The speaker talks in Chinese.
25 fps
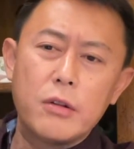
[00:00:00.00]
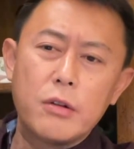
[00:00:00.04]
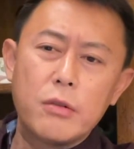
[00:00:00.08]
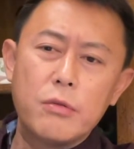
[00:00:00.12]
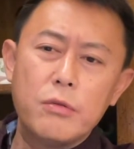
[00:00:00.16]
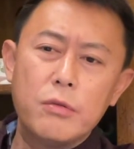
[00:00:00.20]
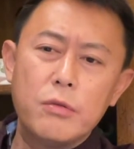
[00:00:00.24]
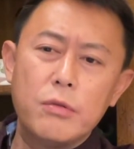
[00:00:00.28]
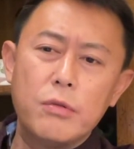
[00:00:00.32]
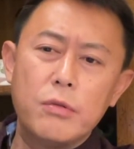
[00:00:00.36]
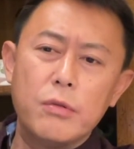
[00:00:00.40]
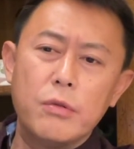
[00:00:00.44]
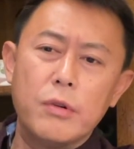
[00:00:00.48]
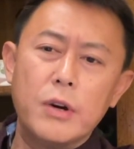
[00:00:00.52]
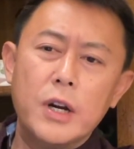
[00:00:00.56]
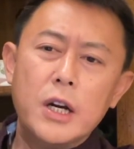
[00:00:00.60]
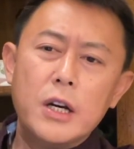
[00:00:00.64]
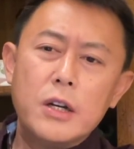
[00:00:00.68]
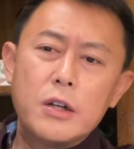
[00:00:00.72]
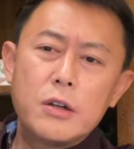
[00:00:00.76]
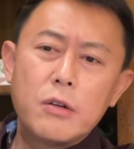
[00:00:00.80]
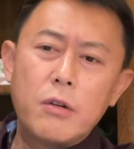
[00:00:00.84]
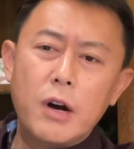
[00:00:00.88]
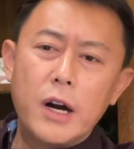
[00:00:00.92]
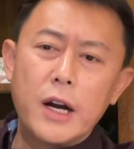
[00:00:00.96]
促
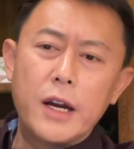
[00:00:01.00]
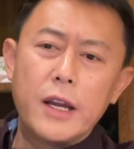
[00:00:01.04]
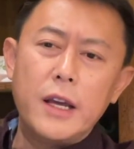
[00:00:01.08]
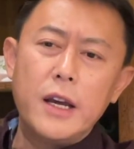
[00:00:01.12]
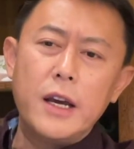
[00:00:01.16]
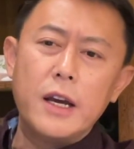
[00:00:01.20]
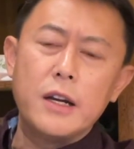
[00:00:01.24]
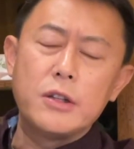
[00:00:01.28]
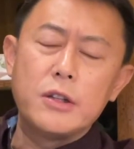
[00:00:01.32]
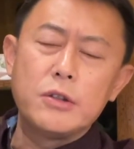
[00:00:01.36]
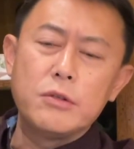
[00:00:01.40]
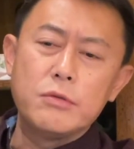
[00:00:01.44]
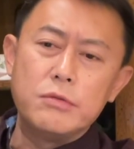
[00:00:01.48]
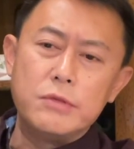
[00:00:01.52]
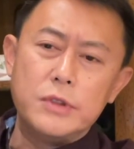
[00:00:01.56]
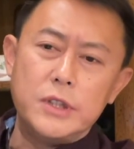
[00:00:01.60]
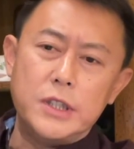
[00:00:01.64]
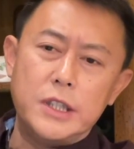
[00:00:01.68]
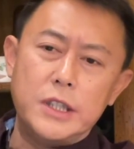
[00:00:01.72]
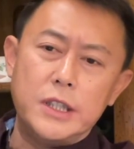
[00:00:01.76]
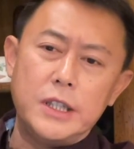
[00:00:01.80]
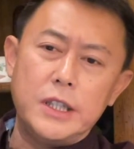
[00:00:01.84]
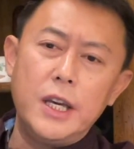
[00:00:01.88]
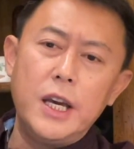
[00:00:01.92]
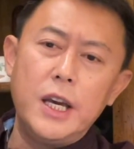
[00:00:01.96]
创业、助
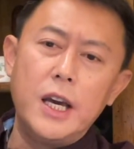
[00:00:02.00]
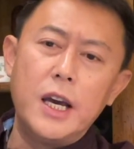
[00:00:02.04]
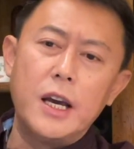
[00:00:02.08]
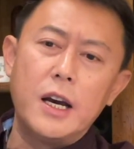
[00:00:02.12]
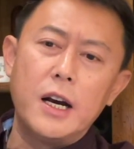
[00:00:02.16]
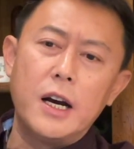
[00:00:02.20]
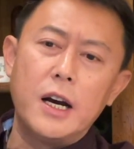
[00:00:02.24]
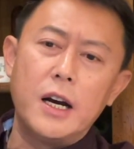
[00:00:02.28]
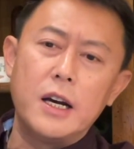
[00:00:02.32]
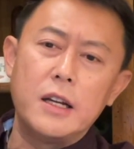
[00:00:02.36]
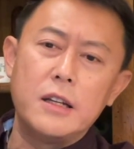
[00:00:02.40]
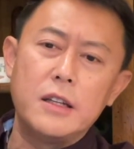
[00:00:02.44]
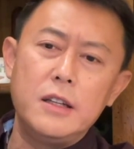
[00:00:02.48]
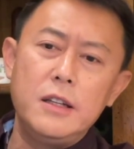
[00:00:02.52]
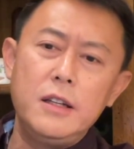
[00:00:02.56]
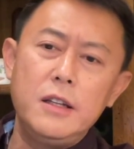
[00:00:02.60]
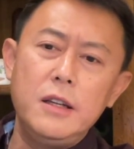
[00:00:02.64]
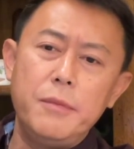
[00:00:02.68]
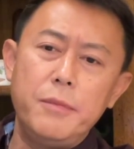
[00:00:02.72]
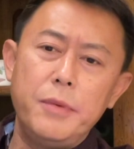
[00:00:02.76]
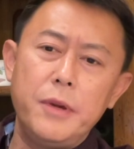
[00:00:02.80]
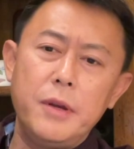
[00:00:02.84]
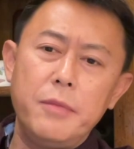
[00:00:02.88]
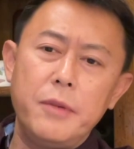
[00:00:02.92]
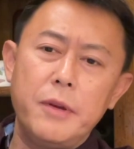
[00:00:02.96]
企业啊，
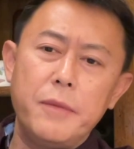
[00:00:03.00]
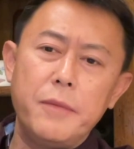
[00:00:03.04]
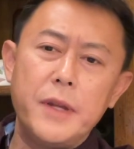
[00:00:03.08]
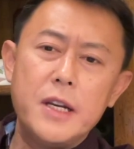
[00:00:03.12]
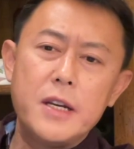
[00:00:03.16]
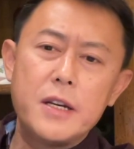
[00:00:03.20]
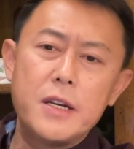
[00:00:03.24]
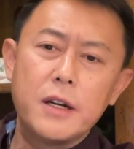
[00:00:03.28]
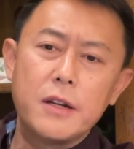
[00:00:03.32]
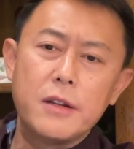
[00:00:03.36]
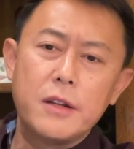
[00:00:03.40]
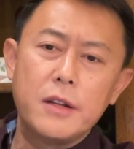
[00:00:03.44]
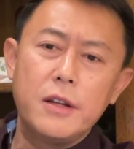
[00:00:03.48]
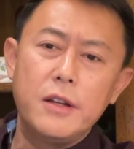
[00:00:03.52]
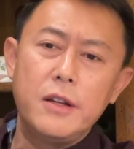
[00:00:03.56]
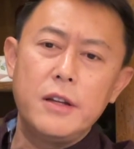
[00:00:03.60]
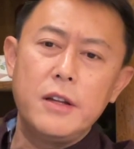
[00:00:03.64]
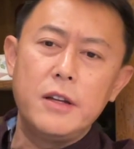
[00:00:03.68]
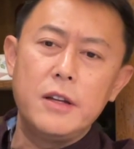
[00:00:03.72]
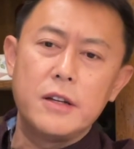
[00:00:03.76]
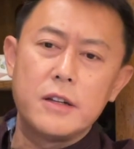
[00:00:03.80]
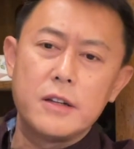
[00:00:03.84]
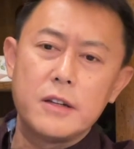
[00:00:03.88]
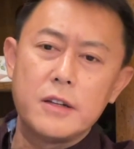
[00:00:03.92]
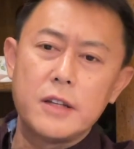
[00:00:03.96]
一笔笔民生资
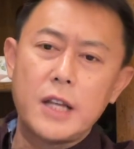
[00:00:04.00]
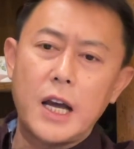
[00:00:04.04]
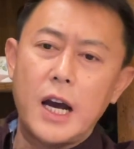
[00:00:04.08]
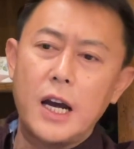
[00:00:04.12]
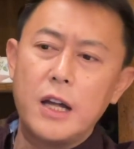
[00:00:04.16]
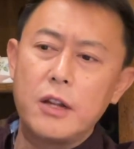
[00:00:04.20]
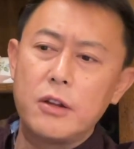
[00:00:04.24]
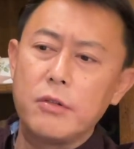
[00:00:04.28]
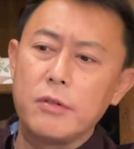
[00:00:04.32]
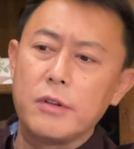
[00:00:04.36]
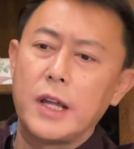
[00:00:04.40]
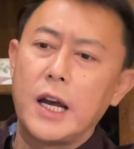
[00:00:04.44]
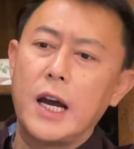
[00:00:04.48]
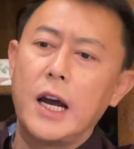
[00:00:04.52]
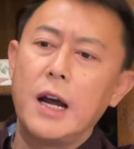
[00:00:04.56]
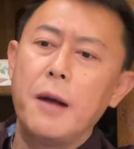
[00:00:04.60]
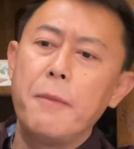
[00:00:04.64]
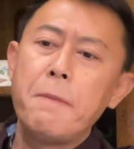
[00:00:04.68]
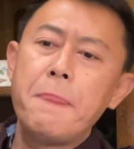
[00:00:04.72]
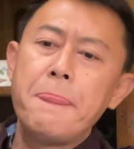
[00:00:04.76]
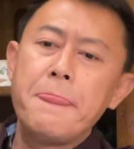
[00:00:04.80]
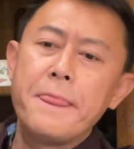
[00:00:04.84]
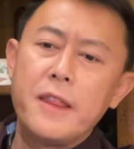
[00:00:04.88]
金直达送达。